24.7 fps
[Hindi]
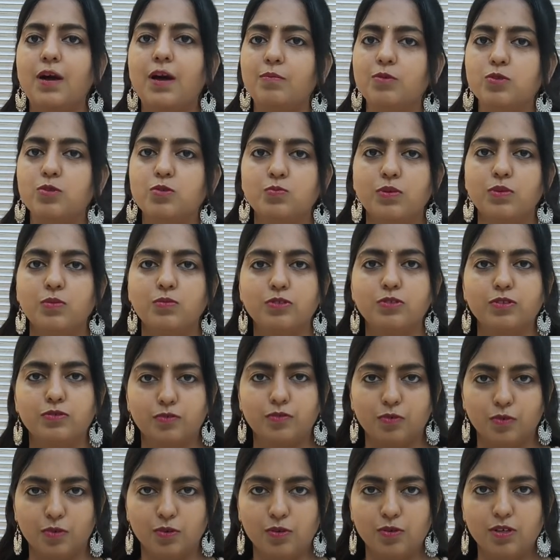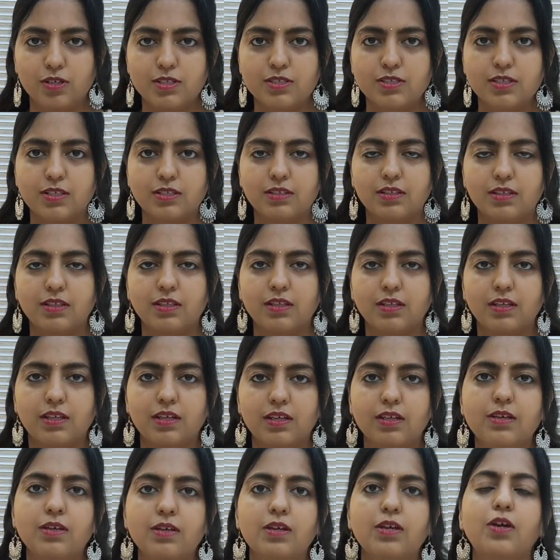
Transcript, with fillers: आप उस पर मुझे फॉलो कर सकते हैं